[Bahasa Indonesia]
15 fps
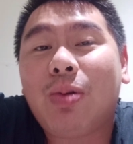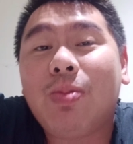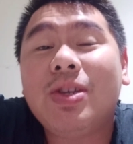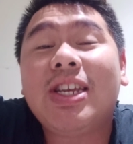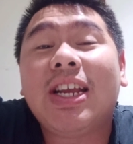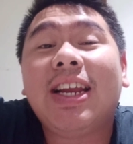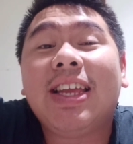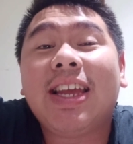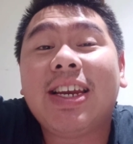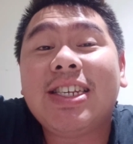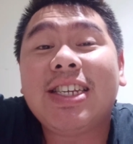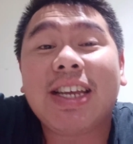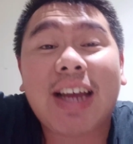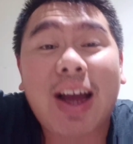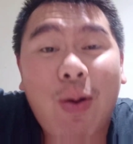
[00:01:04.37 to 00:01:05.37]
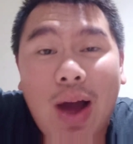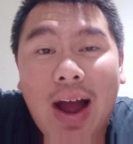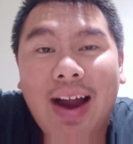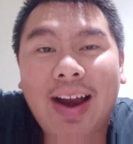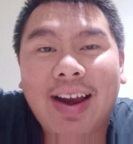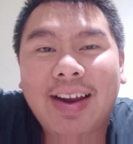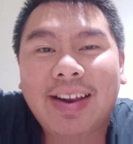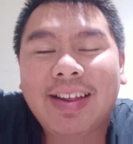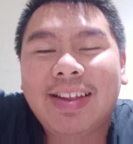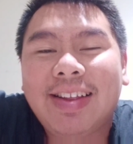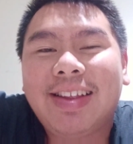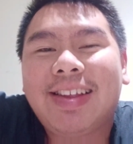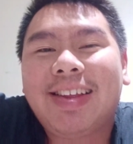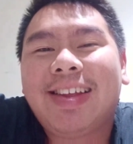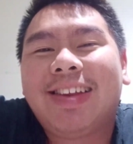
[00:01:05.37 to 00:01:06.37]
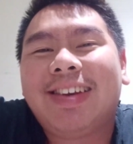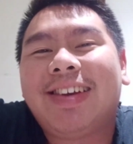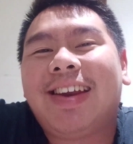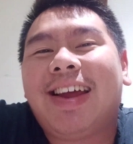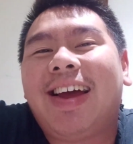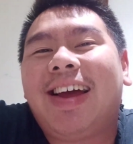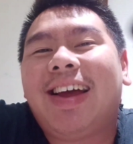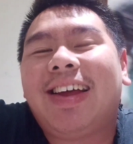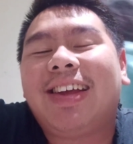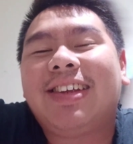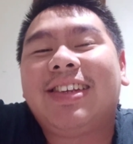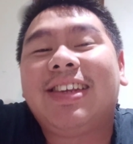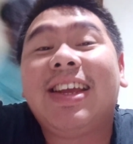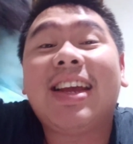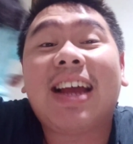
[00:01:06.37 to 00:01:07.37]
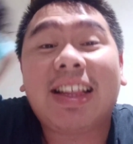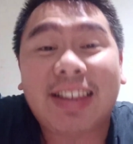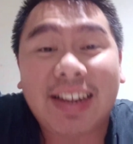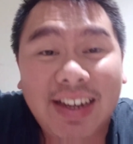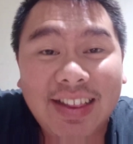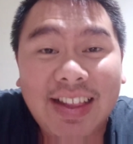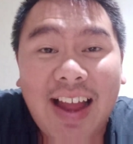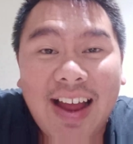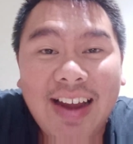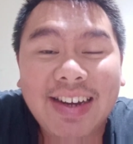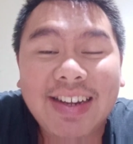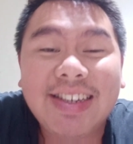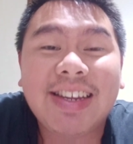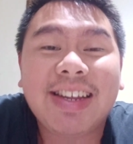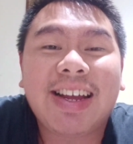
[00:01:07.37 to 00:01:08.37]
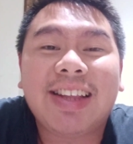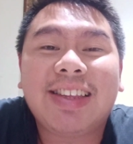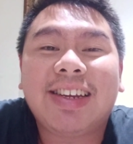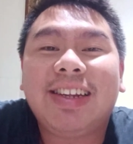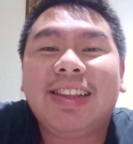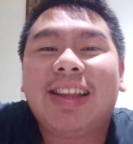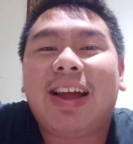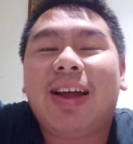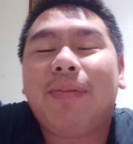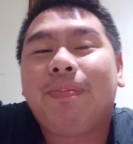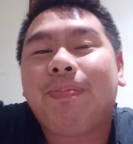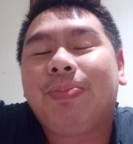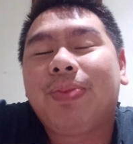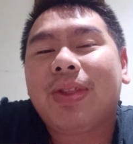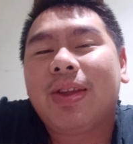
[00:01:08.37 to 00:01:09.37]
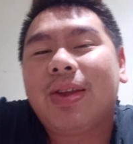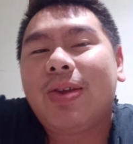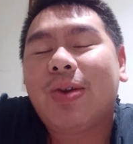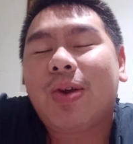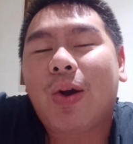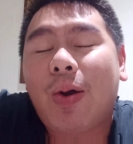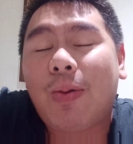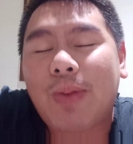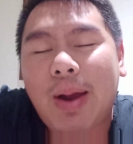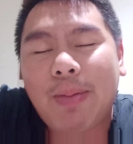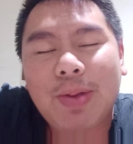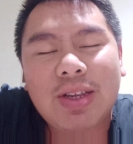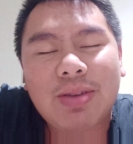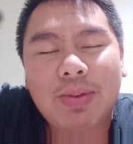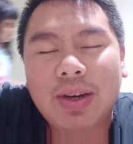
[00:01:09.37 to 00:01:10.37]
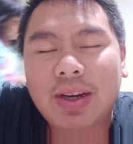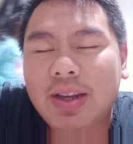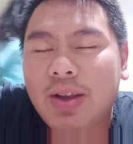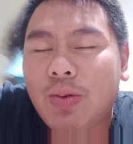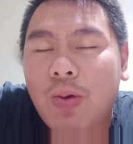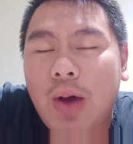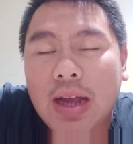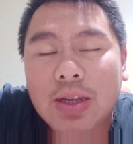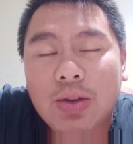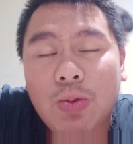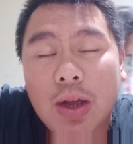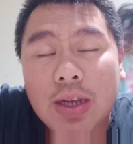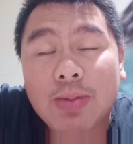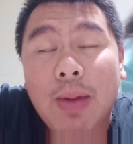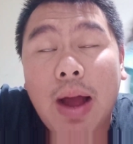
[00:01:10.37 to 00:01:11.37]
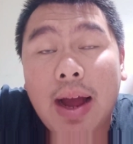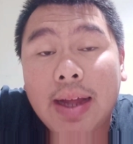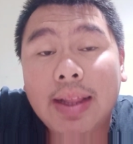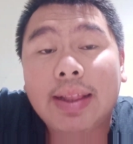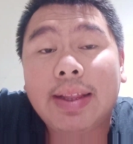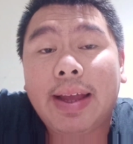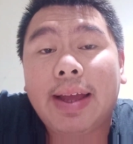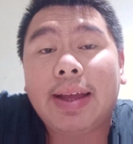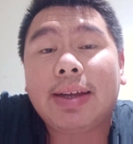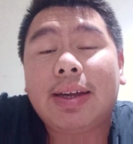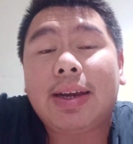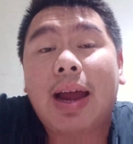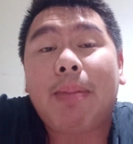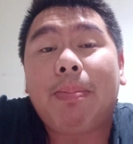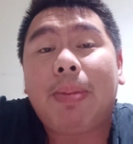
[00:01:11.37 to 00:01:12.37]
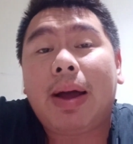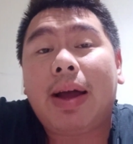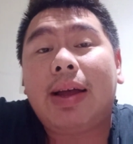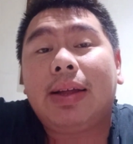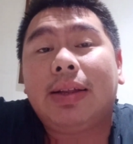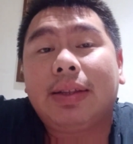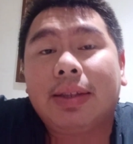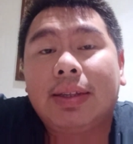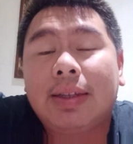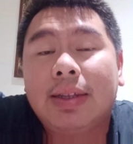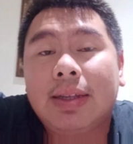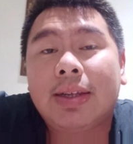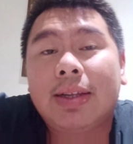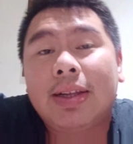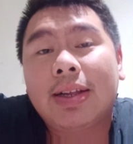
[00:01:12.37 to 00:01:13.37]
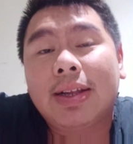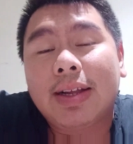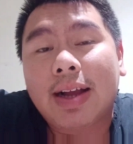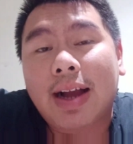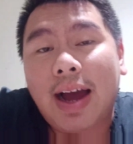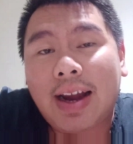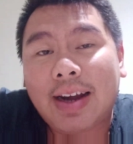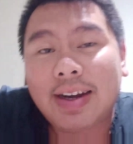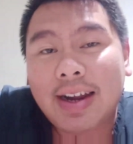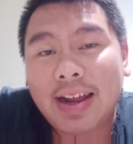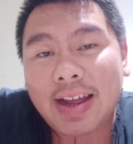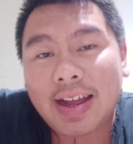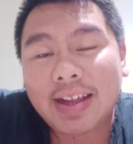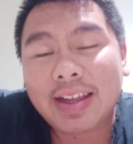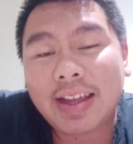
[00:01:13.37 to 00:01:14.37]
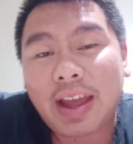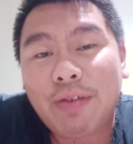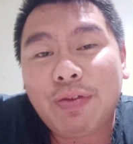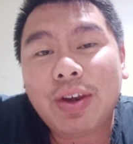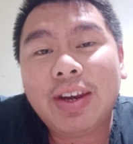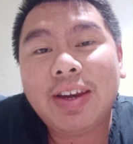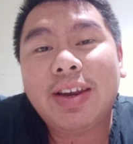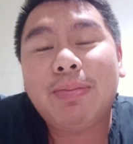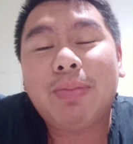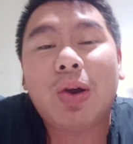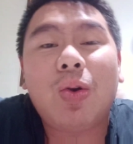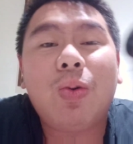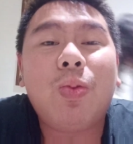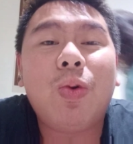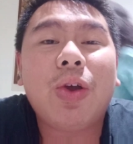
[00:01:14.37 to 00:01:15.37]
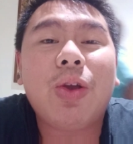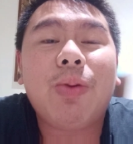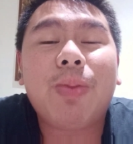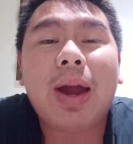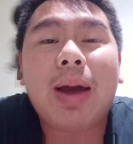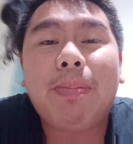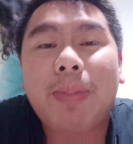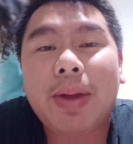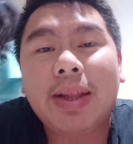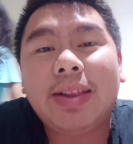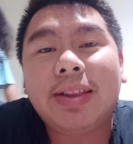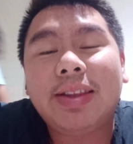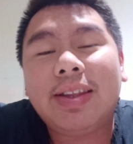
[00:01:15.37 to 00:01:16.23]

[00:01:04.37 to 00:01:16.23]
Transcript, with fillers: domisilinya di Singkawang nah singkat cerita nih singkat cerita Om David sebenarnya was-was banget ya. Kenapa? Karena Kevin ini menghubungi Om David